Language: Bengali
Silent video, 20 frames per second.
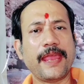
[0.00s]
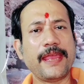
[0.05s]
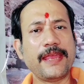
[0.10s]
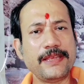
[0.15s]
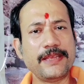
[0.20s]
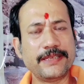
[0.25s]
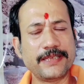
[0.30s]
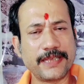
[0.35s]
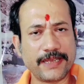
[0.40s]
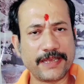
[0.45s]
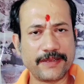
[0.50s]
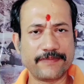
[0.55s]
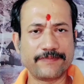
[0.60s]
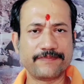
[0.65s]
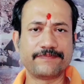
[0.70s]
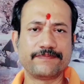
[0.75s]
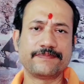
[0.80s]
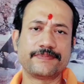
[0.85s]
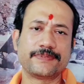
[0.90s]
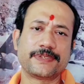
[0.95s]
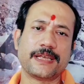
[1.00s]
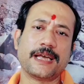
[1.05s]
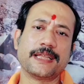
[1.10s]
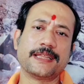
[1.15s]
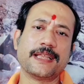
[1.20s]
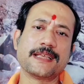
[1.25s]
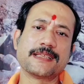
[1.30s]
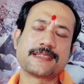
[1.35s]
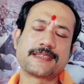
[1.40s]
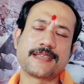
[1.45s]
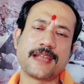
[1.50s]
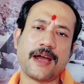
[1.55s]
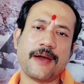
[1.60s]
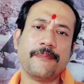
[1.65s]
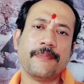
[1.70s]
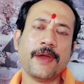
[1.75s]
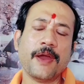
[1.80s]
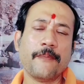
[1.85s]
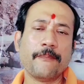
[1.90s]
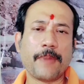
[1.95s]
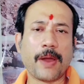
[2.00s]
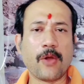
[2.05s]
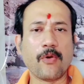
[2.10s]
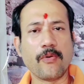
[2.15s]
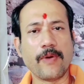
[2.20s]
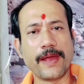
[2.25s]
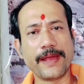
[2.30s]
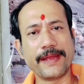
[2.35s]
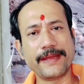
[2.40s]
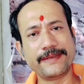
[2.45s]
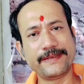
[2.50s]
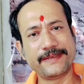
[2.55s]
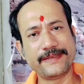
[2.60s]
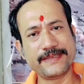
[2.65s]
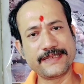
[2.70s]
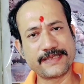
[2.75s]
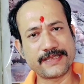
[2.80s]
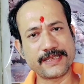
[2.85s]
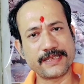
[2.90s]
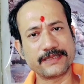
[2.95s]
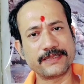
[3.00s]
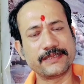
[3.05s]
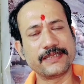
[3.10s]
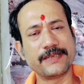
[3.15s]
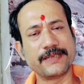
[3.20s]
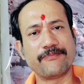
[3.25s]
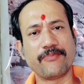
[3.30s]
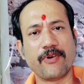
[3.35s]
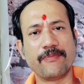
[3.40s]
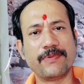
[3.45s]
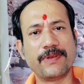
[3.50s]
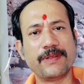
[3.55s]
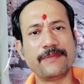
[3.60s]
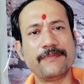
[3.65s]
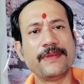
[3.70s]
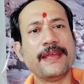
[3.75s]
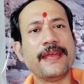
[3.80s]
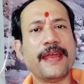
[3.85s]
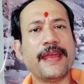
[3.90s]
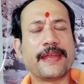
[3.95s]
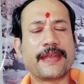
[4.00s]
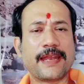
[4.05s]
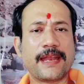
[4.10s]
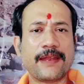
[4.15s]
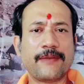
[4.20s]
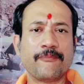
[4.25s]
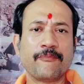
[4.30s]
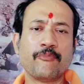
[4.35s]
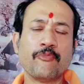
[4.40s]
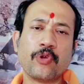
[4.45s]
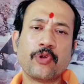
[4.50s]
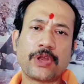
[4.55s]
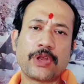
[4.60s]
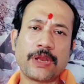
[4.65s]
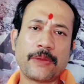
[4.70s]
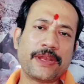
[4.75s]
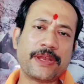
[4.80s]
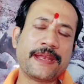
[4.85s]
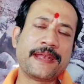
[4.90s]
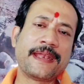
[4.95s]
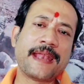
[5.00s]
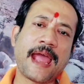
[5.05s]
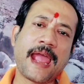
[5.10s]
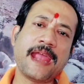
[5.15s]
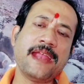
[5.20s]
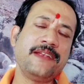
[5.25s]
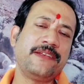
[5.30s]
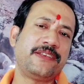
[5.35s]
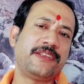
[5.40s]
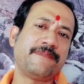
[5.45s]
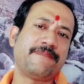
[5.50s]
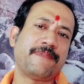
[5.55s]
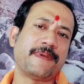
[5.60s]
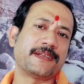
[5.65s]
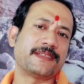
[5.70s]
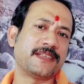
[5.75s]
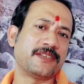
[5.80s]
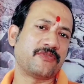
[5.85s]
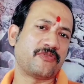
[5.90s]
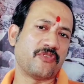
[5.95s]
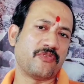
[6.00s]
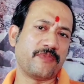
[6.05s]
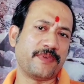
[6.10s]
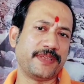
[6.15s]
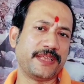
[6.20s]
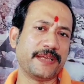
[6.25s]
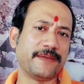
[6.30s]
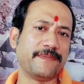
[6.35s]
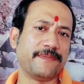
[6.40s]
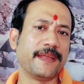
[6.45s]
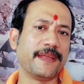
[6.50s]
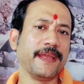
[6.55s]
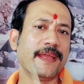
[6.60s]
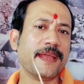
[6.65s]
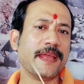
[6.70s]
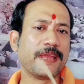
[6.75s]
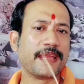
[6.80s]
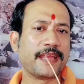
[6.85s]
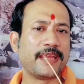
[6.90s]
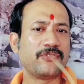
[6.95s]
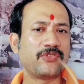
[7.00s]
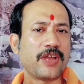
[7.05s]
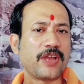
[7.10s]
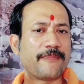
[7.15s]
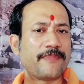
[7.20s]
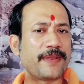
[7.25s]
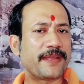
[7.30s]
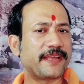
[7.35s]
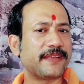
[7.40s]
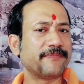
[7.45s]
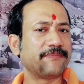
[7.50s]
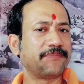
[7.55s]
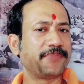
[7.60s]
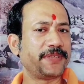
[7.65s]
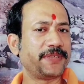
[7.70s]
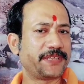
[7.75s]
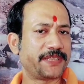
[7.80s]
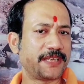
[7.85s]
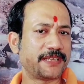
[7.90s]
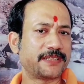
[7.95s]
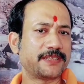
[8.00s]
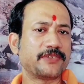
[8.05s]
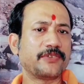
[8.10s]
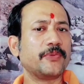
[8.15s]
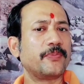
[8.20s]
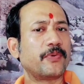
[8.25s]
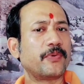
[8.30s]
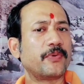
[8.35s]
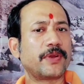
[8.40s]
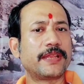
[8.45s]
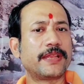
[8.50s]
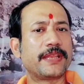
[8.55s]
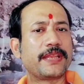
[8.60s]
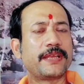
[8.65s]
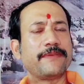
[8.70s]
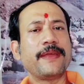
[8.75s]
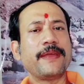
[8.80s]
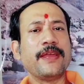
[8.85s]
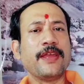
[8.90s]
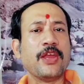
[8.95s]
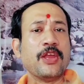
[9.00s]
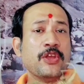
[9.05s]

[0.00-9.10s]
এই যে সাদা স্রাব বা হোয়াইট ডিসচার্জের যে প্রবলেম এটা মোটামুটি নাইনটি পারসেন্ট কমে যাবে কিন্তু আপনাকে বিশ্বাসের ওপর খেতে হবে